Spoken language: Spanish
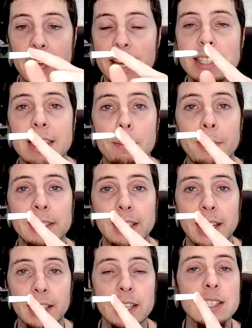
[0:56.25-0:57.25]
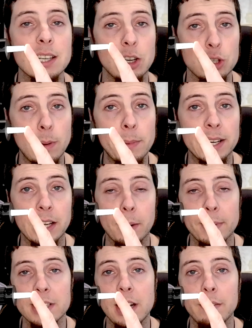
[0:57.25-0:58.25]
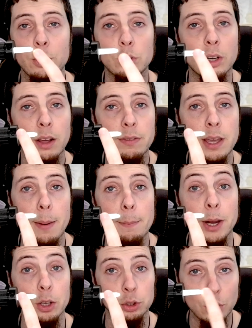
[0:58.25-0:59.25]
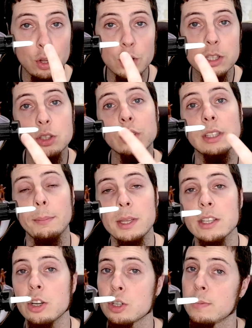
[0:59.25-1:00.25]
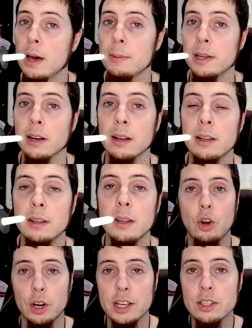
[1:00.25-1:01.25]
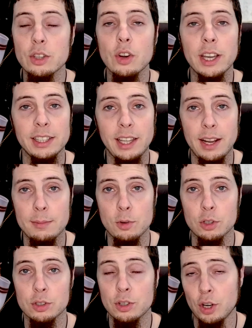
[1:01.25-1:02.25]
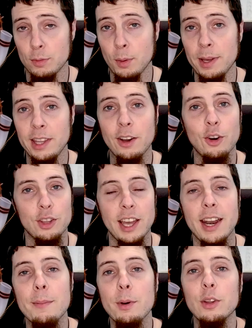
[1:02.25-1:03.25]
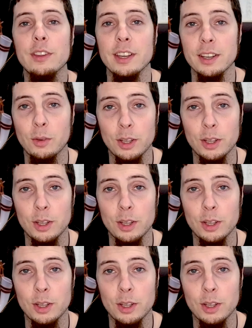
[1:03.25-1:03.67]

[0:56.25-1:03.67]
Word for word: esta parte de aquí se nos va a marcar más en la fotografía, pero todo esto también se nos va a ver. Con esto, ¿qué tenemos? Como me dijo Diana Ponce